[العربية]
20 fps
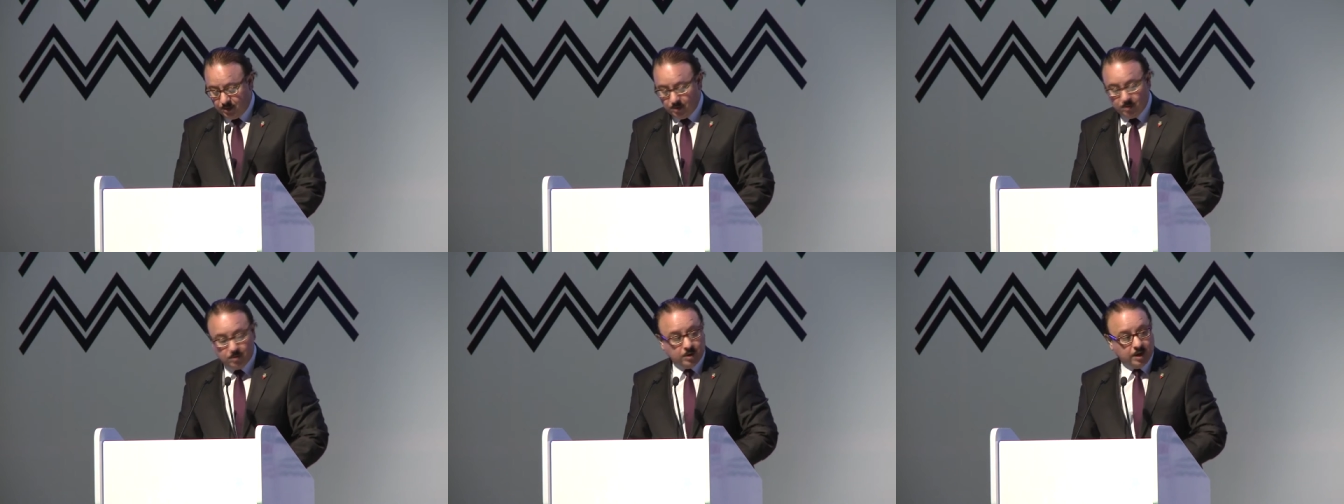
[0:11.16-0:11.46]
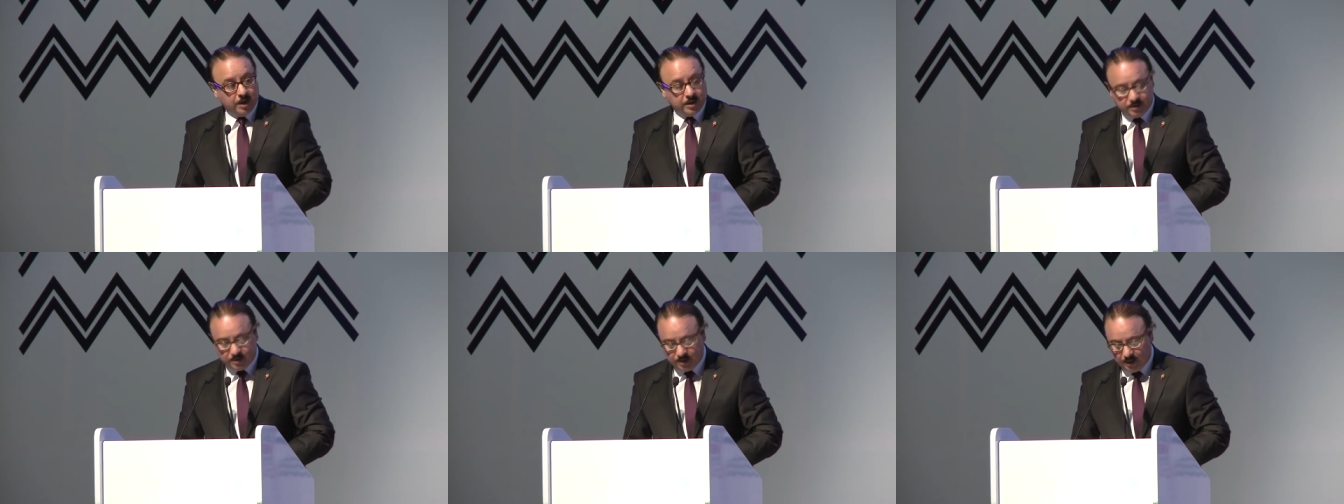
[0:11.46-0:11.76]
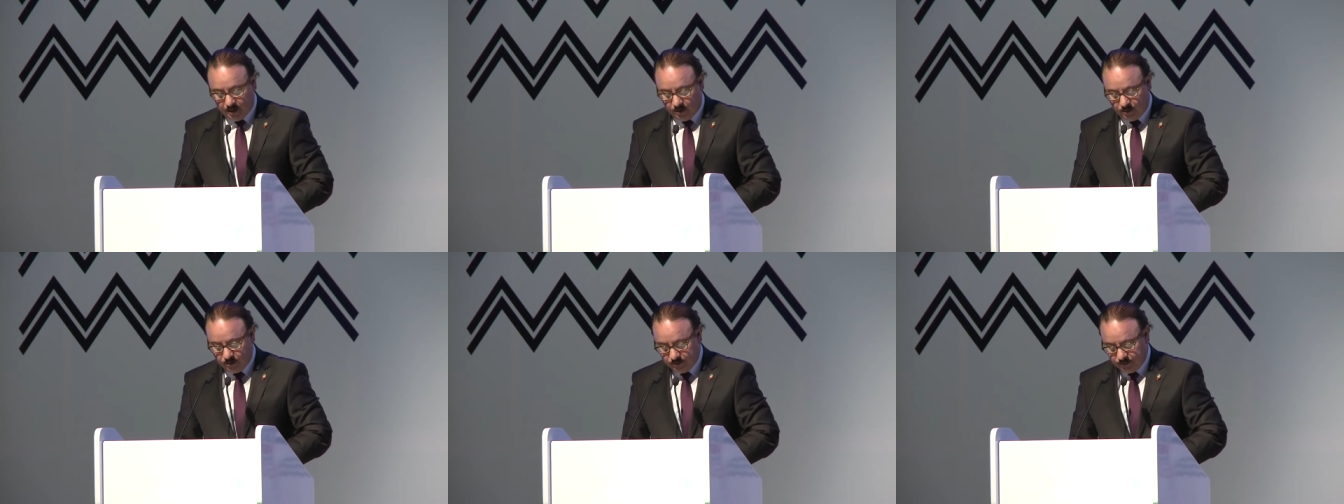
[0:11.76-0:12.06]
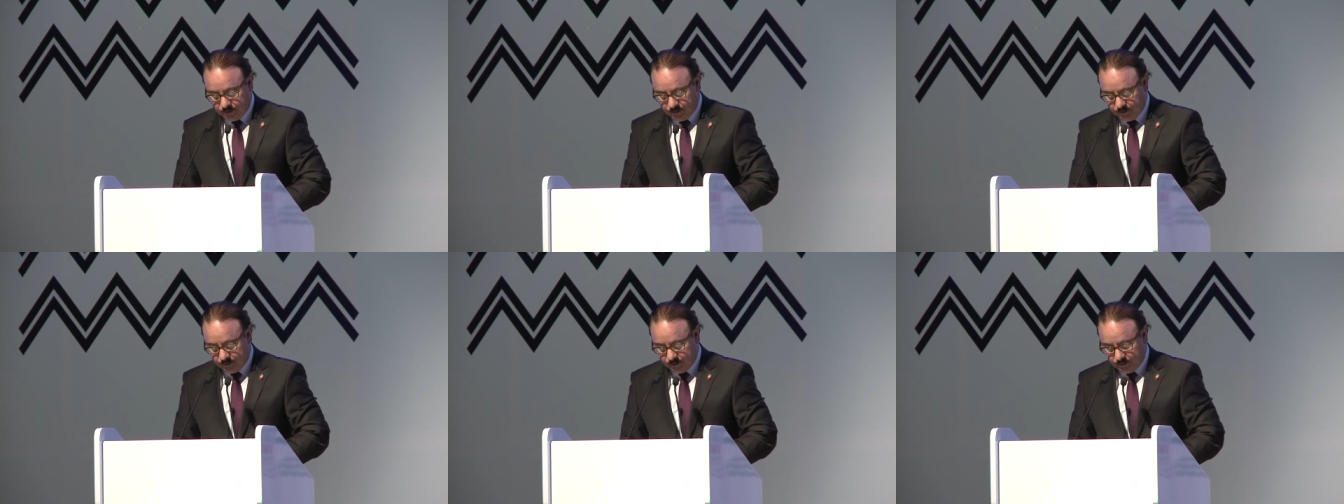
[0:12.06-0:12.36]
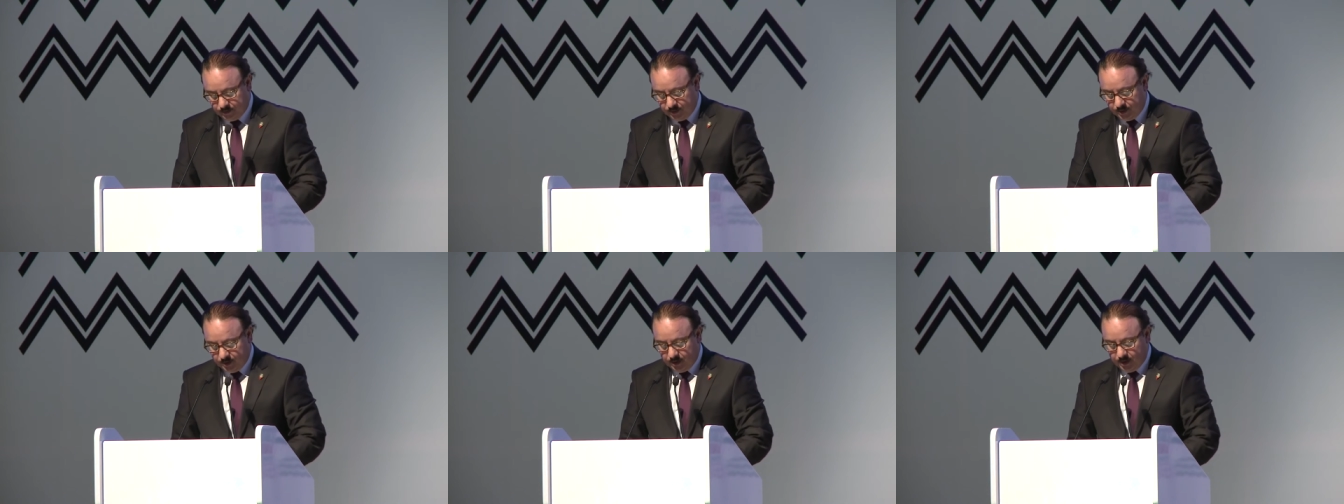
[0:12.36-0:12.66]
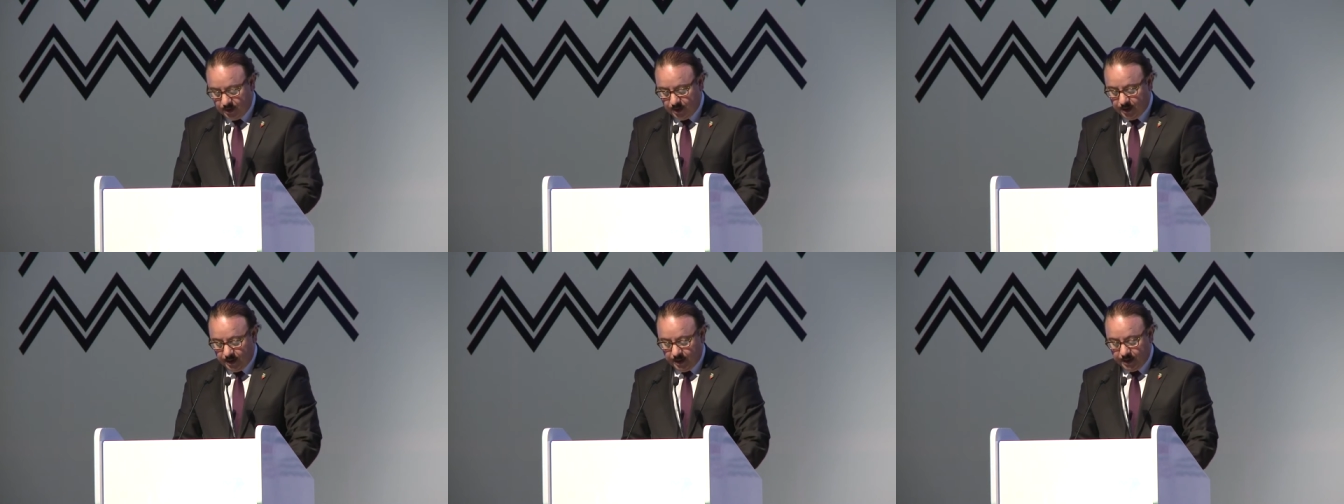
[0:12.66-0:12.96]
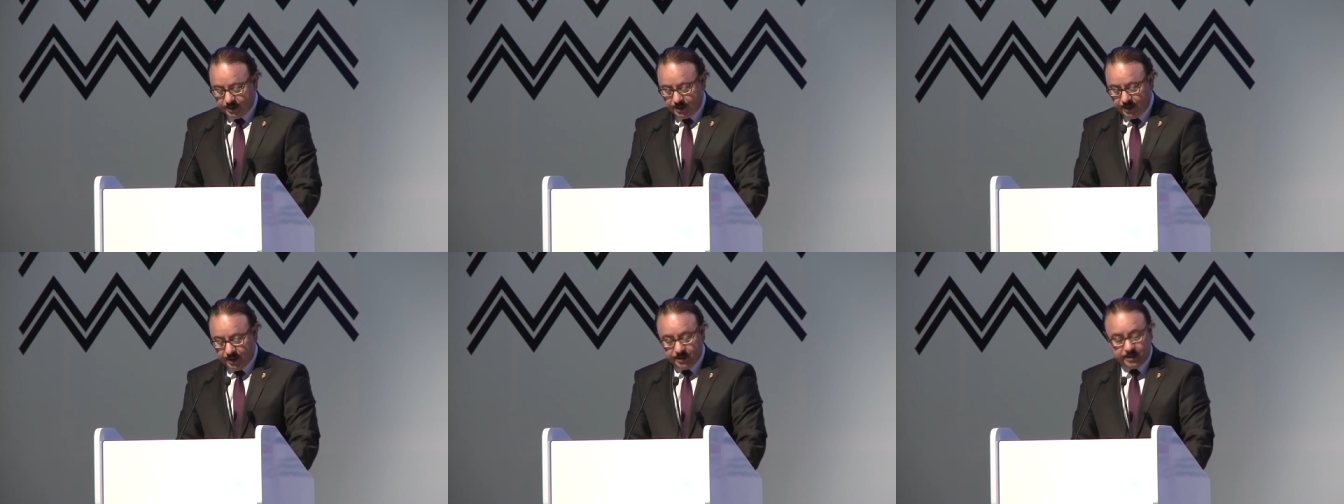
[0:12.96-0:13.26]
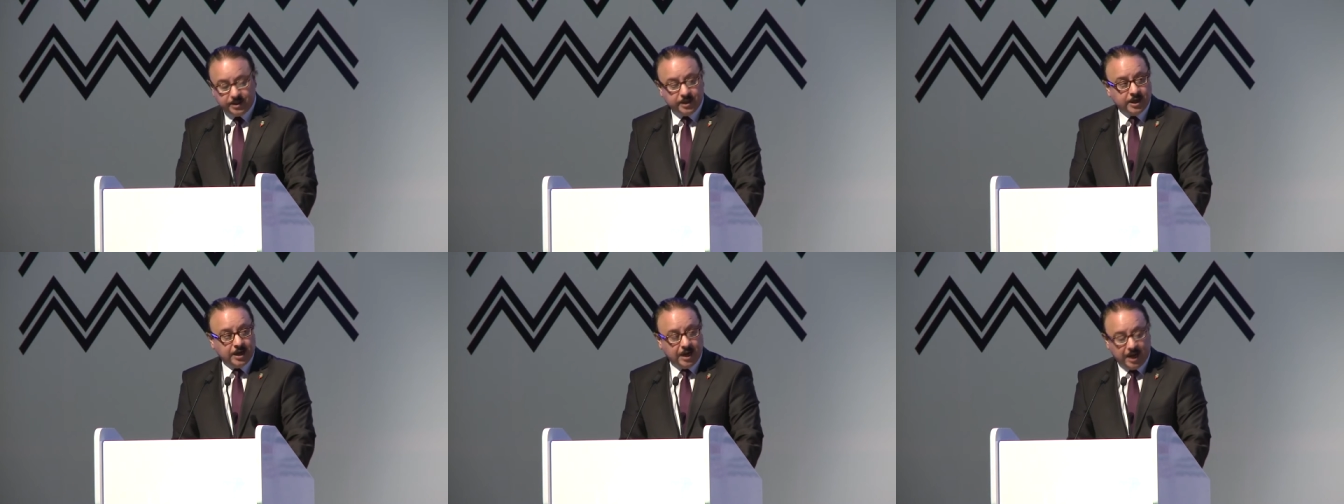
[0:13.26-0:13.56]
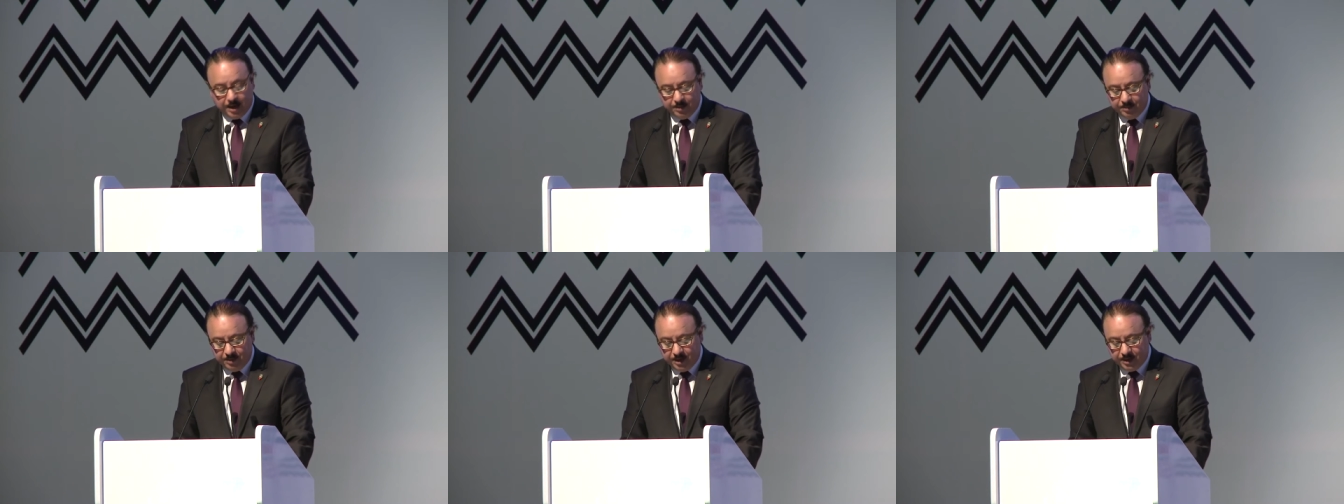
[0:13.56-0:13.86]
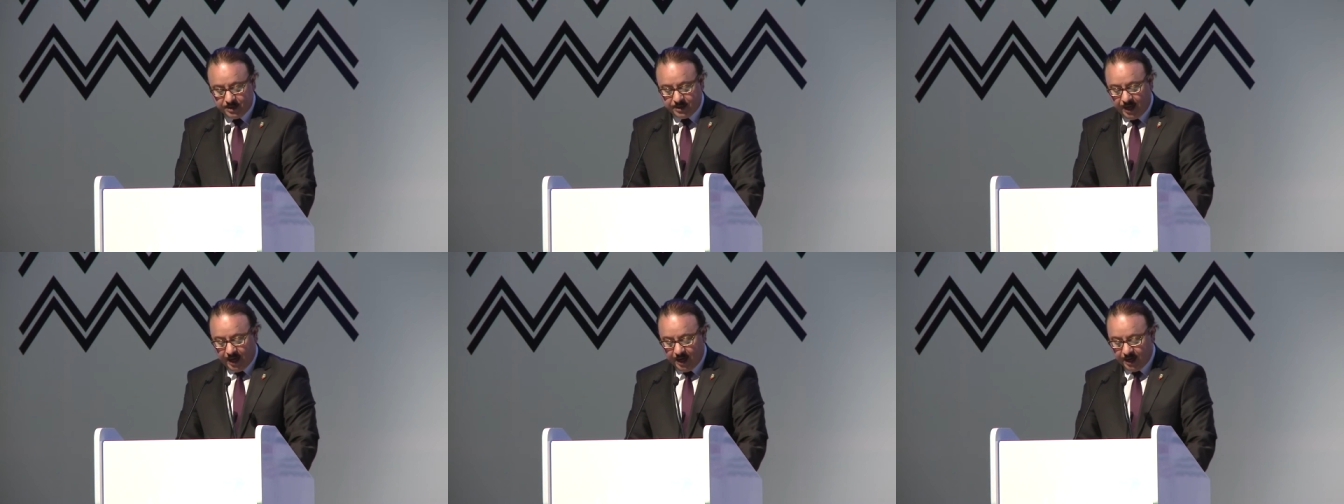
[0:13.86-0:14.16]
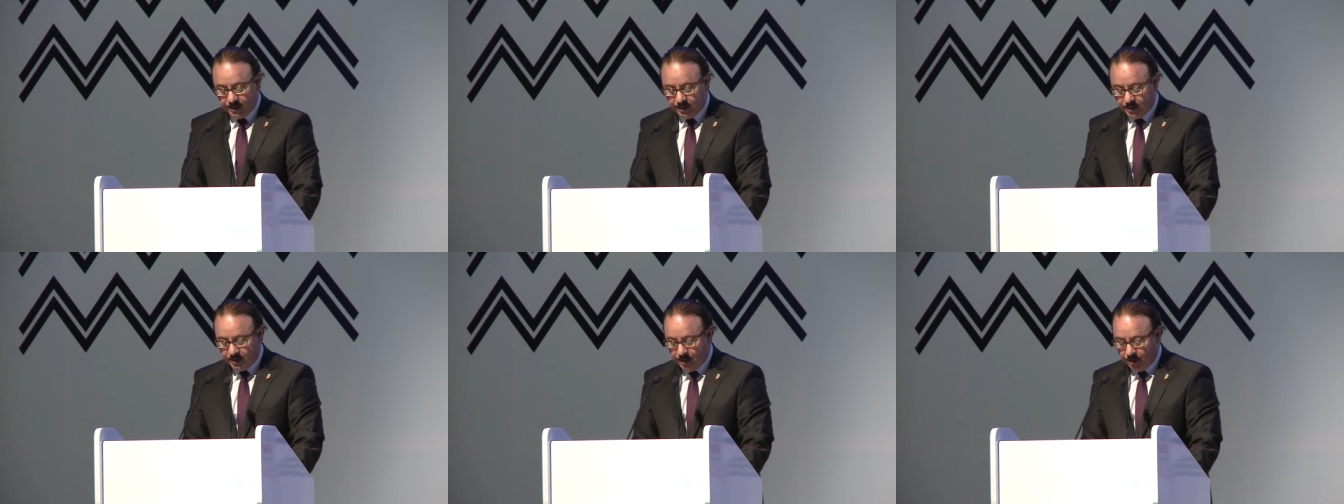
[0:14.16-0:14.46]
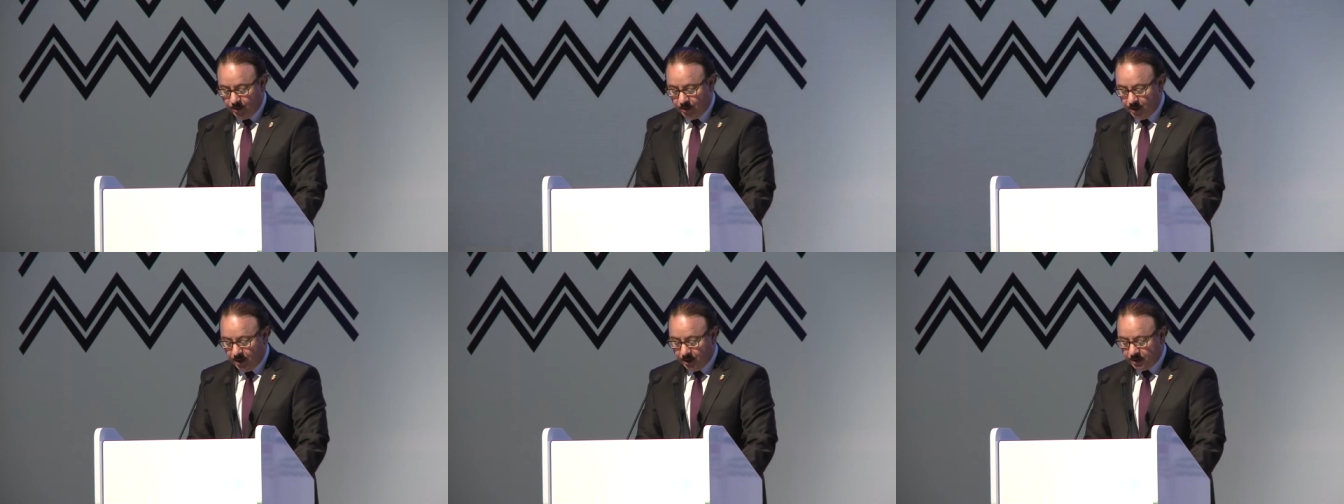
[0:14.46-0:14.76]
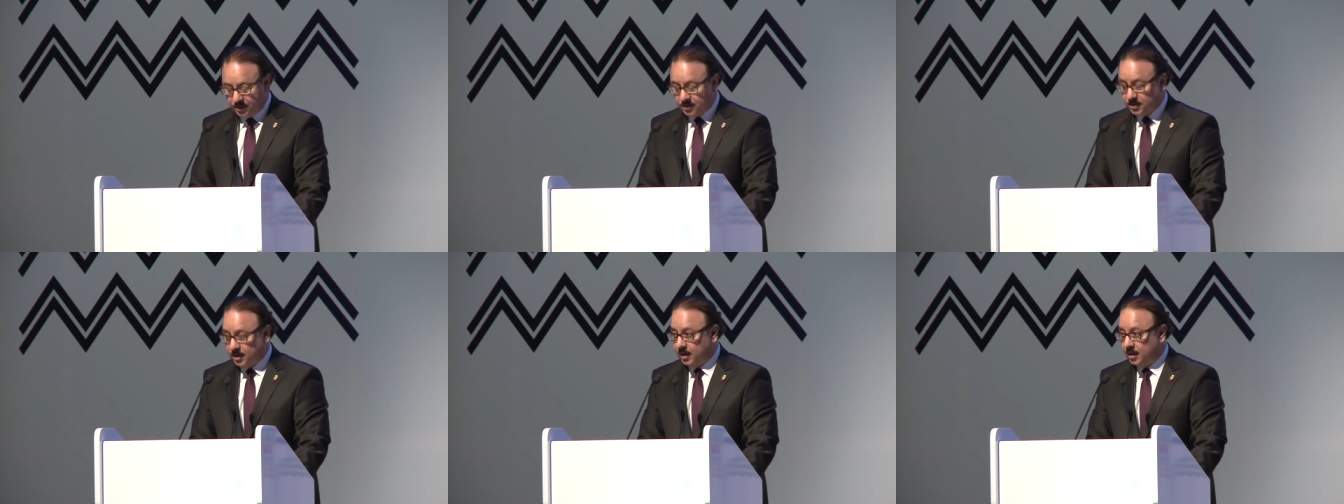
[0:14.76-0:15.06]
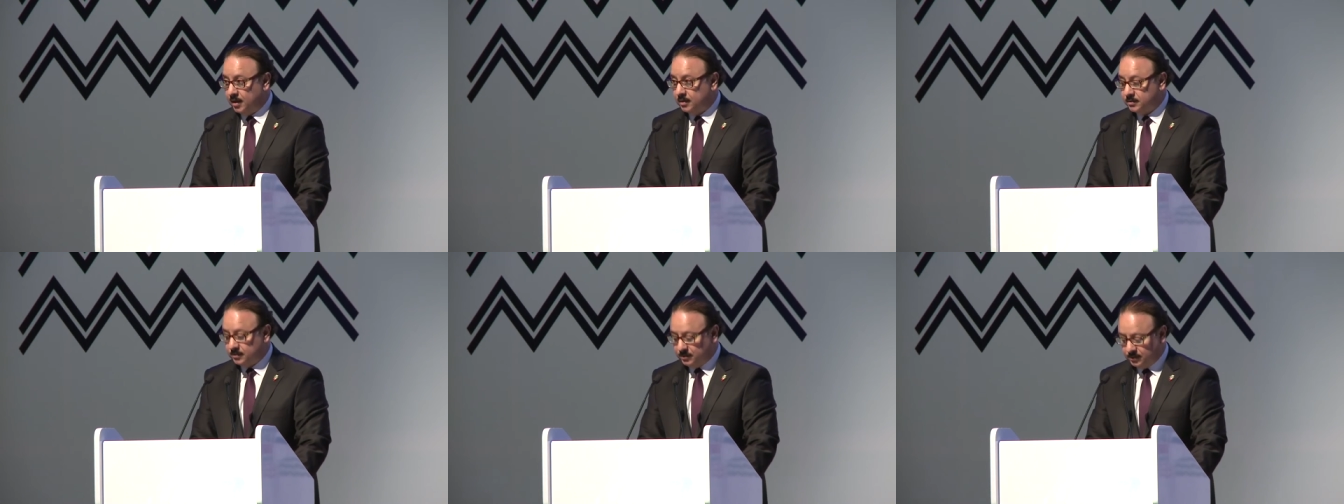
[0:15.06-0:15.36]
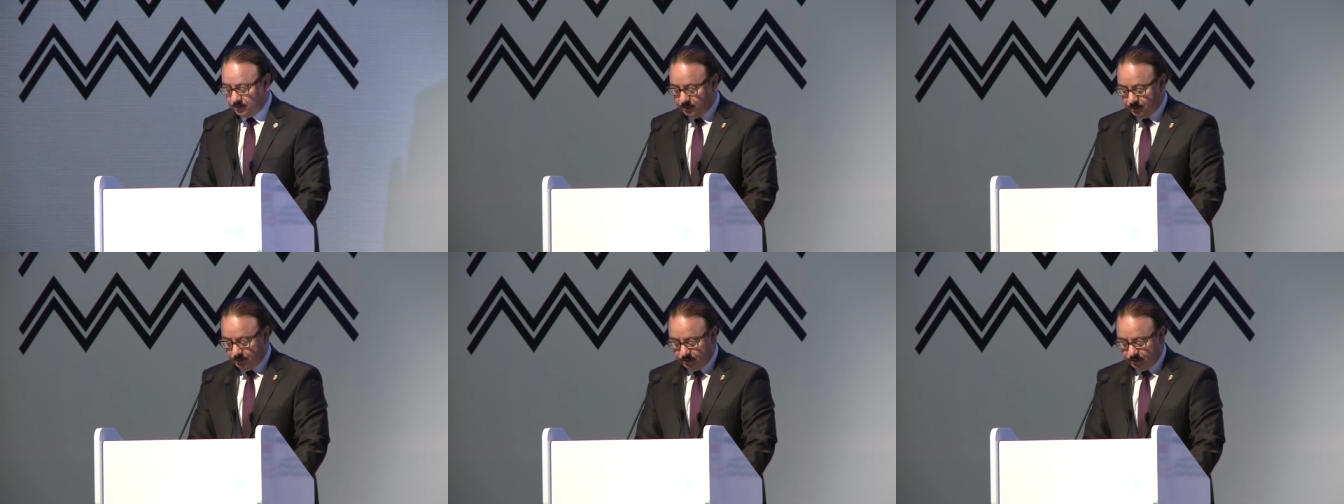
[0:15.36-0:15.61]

هولان زاو السكرتير العام للاتحاد الدولي للاتصالات